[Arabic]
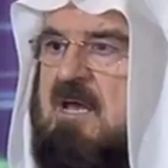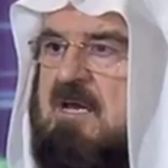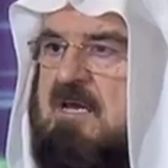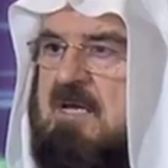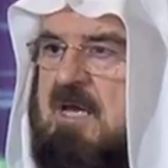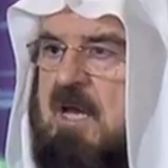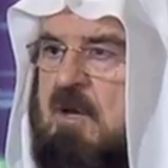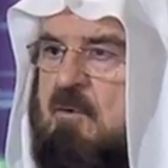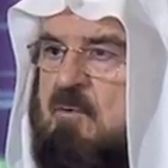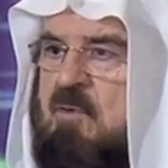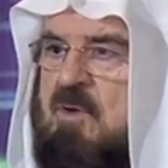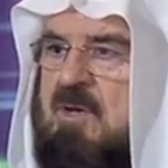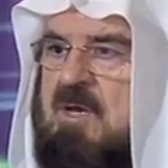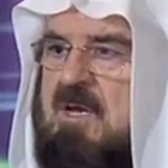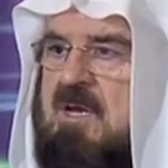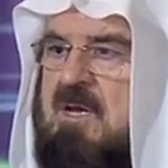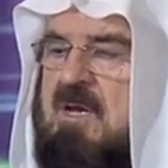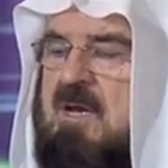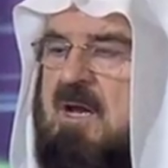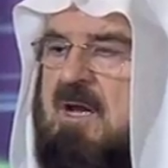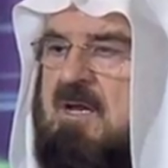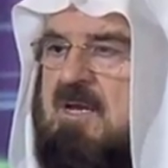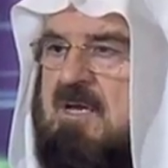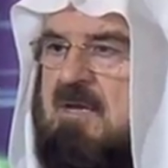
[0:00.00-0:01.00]

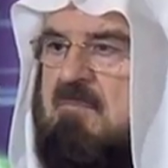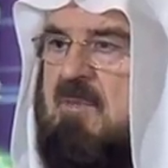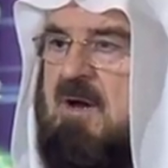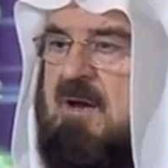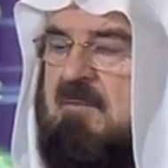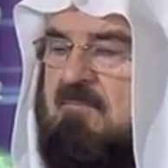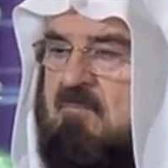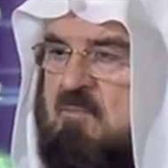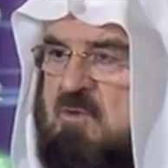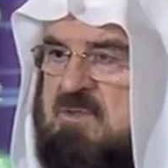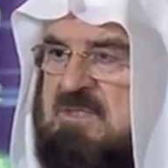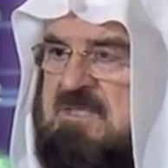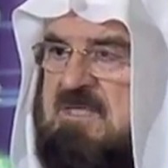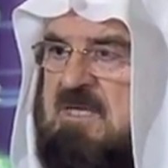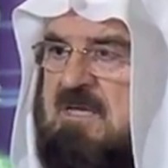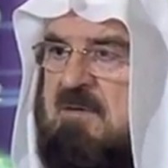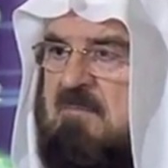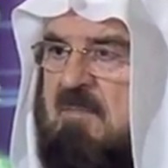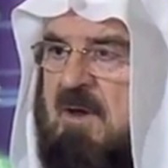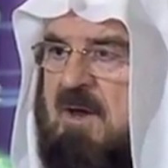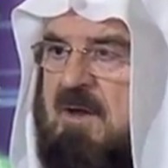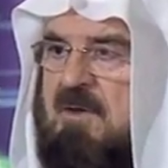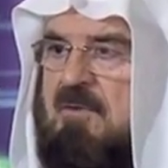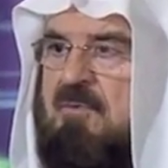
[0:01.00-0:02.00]
يرويه الإمام مسلم
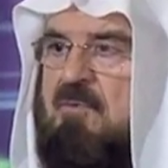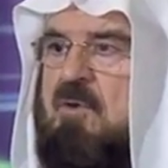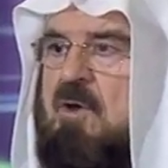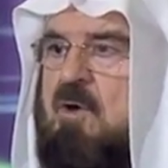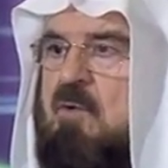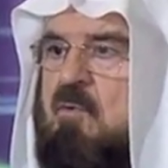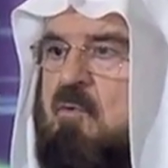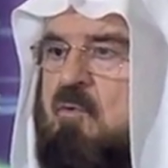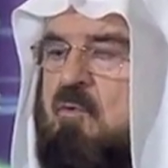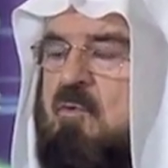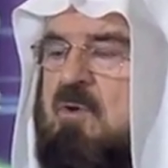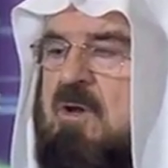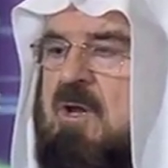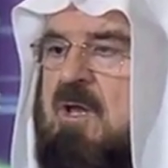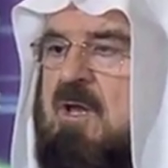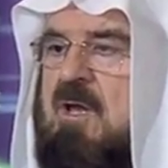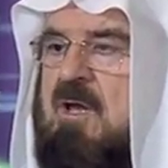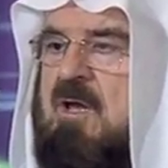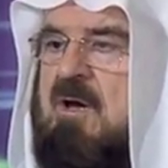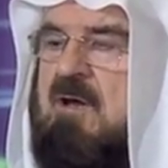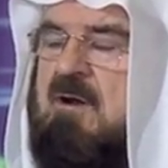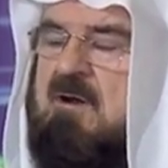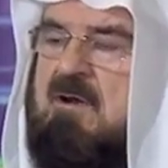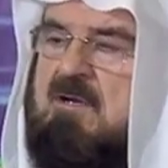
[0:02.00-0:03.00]
حيث يقول
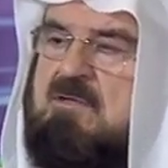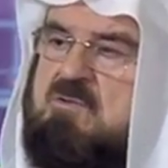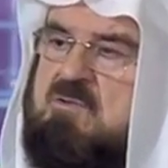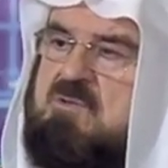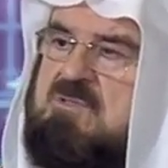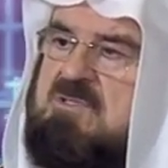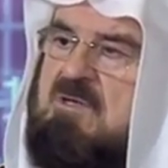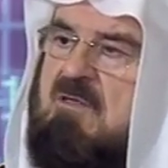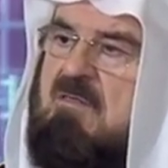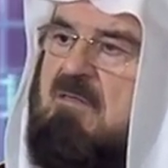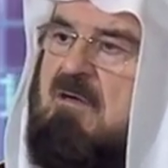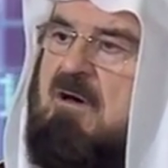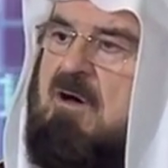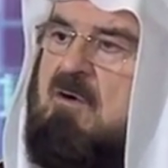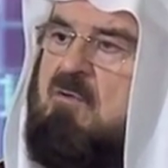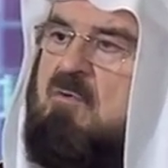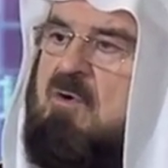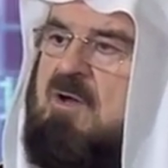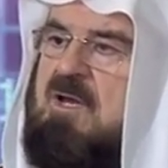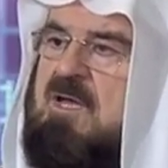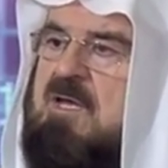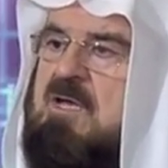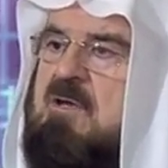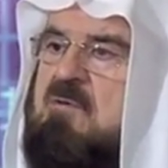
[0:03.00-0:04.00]
الرسول صلى الله
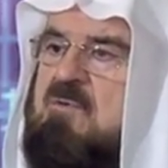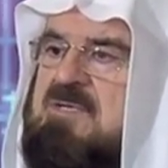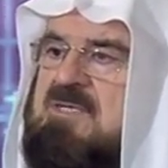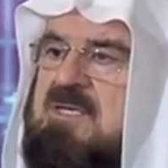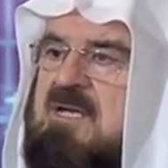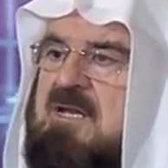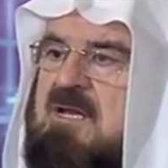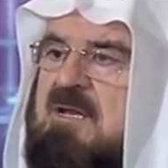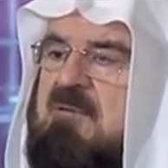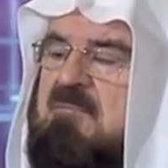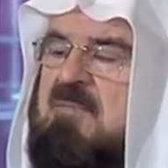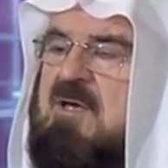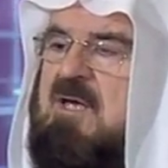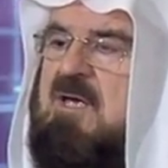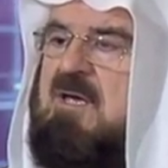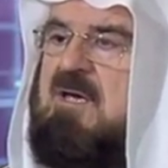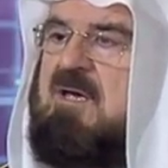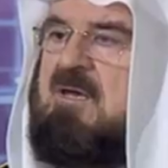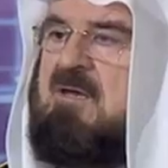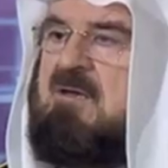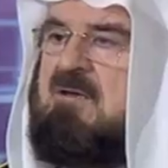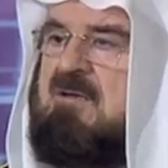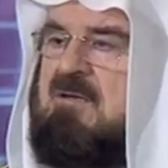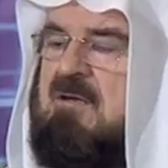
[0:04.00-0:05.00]
عليه وسلم
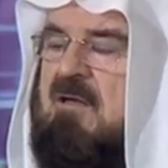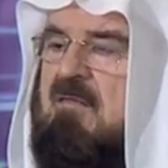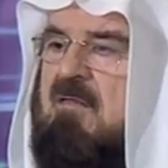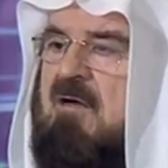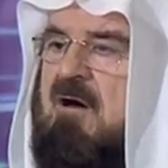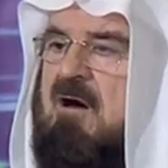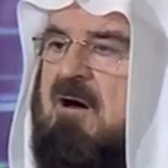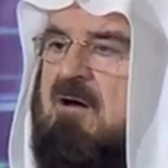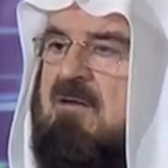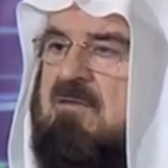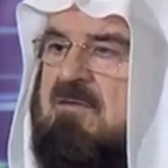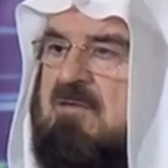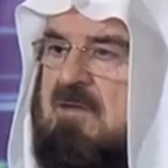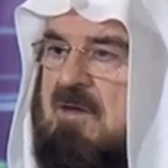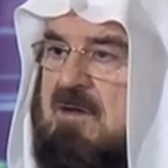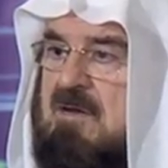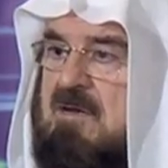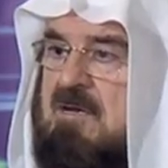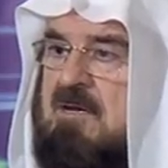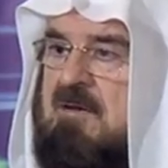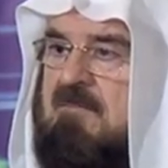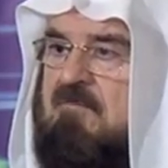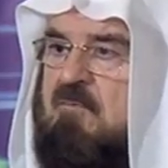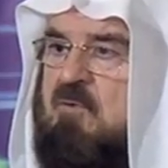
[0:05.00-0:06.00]
إن الله
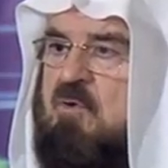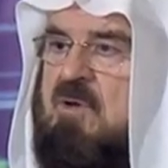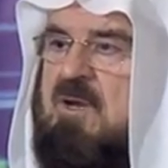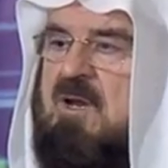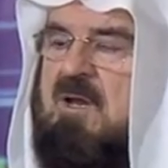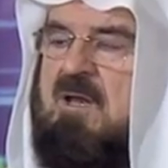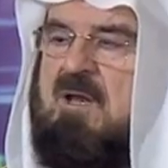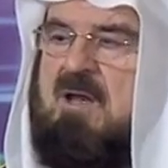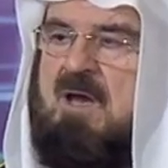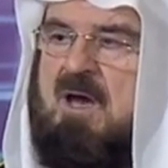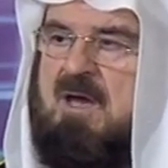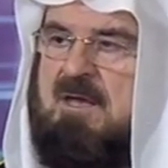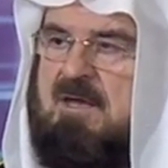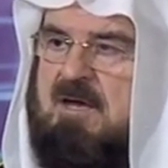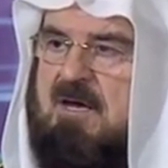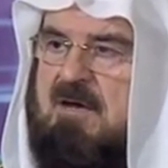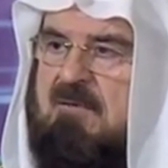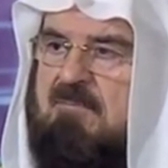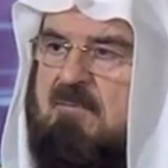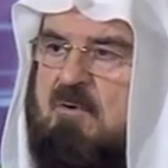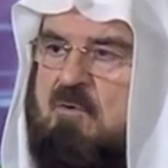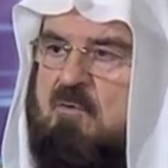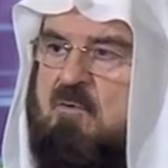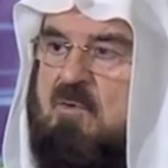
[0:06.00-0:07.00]
طيب لا
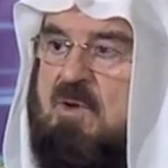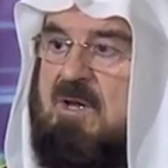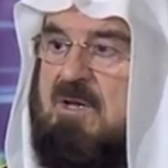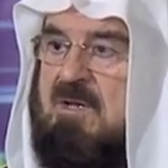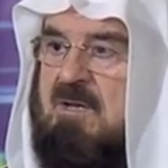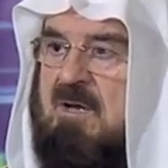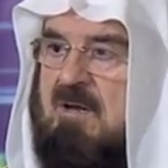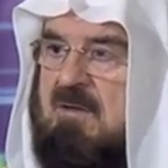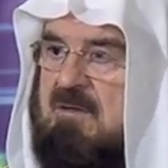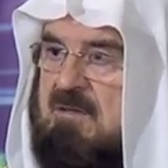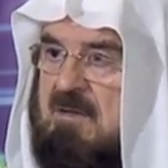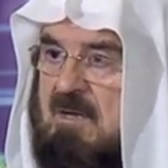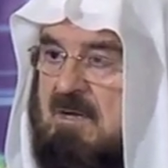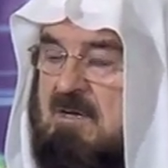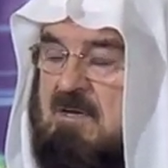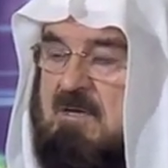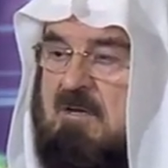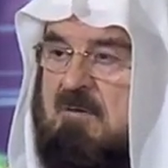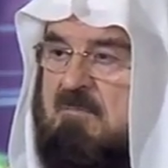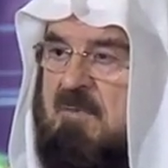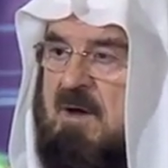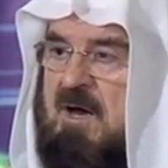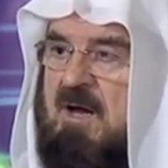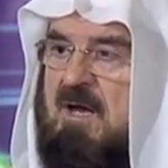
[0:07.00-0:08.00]
يقبل إلا
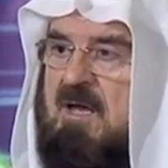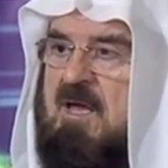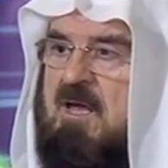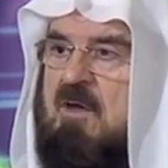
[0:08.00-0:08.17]
طيبا